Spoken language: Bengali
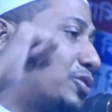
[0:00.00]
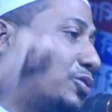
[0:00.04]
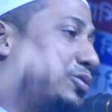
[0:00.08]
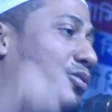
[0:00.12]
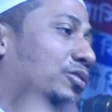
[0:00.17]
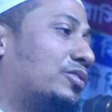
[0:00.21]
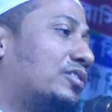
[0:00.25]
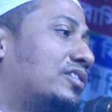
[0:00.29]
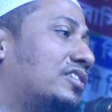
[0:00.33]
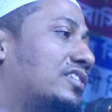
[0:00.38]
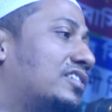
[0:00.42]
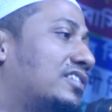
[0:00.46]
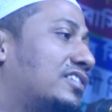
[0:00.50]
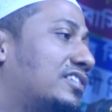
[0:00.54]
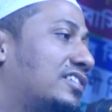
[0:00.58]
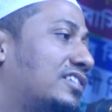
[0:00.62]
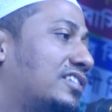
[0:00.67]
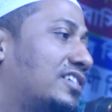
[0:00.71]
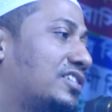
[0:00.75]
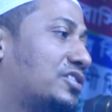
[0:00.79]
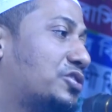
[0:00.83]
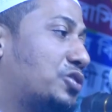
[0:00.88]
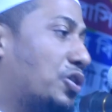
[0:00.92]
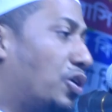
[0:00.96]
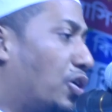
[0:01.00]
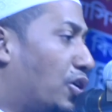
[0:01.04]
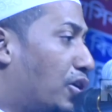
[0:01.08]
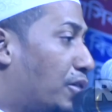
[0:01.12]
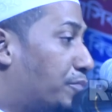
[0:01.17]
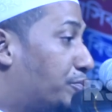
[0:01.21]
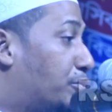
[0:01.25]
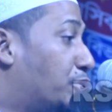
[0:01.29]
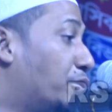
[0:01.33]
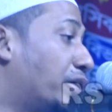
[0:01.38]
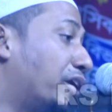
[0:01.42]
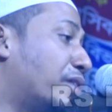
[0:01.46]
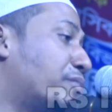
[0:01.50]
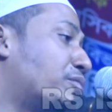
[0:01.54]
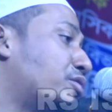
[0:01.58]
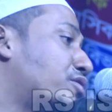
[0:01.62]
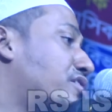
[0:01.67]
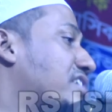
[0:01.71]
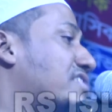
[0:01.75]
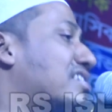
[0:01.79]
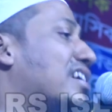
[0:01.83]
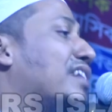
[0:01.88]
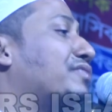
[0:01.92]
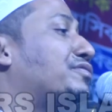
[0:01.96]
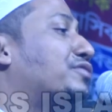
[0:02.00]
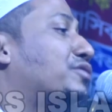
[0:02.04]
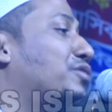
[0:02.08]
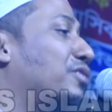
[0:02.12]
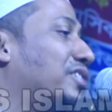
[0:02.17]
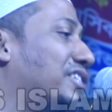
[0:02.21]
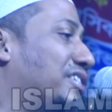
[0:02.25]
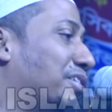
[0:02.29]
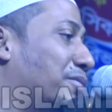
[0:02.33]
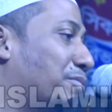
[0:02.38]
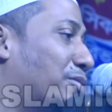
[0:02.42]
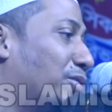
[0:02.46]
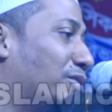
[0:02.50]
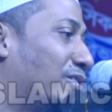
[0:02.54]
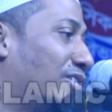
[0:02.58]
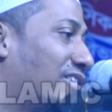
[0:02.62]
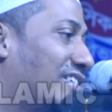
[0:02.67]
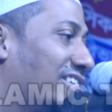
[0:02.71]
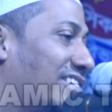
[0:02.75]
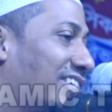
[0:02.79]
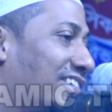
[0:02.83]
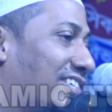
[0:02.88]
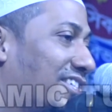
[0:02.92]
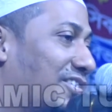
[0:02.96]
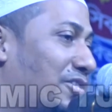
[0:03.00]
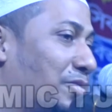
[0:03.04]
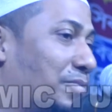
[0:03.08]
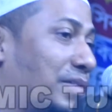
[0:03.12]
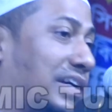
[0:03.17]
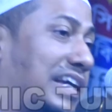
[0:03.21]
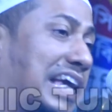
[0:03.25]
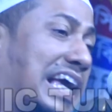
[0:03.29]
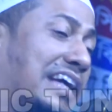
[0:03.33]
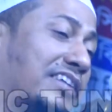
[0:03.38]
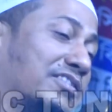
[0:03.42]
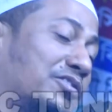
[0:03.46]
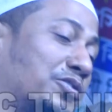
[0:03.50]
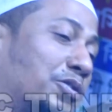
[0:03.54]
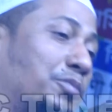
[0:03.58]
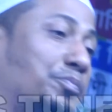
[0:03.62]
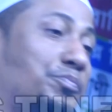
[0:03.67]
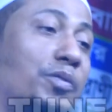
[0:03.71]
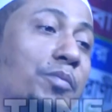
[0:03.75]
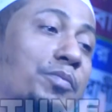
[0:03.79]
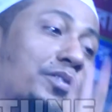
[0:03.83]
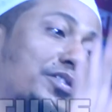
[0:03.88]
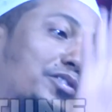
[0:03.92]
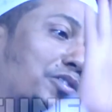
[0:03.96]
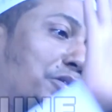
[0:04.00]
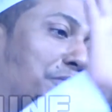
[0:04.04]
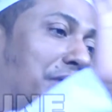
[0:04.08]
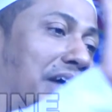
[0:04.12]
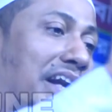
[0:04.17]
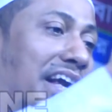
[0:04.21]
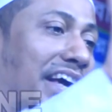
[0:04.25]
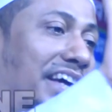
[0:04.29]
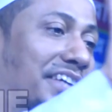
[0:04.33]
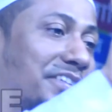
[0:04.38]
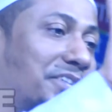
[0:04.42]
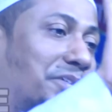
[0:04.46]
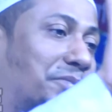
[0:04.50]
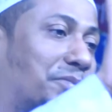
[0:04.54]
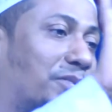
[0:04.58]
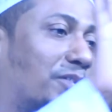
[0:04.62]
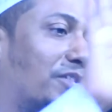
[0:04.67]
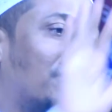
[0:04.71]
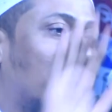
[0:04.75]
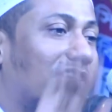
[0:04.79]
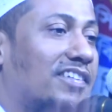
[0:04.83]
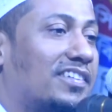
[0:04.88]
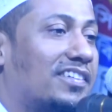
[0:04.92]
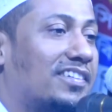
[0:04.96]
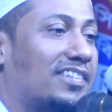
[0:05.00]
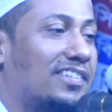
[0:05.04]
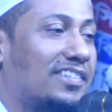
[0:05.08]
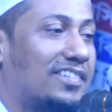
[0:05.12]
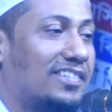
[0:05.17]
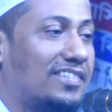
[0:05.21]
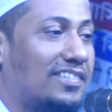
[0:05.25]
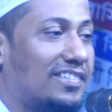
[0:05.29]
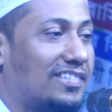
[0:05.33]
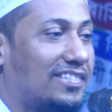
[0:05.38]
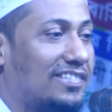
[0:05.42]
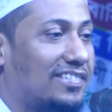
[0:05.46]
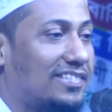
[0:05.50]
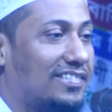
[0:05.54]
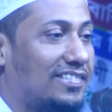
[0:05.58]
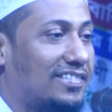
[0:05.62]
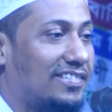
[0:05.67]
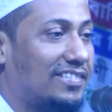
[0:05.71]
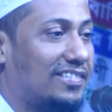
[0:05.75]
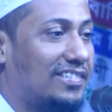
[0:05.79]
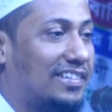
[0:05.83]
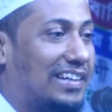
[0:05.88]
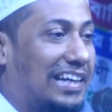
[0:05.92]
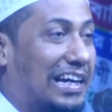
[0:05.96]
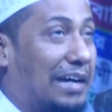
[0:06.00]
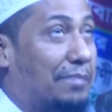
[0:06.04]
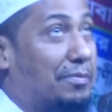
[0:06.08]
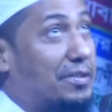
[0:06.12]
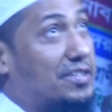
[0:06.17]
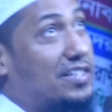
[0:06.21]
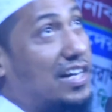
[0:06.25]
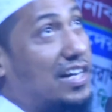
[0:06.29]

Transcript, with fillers: আসো সব ধুয়ে মুছে সাফ করে দেব তোমাকে একদম পবিত্র বানায় দেব আমি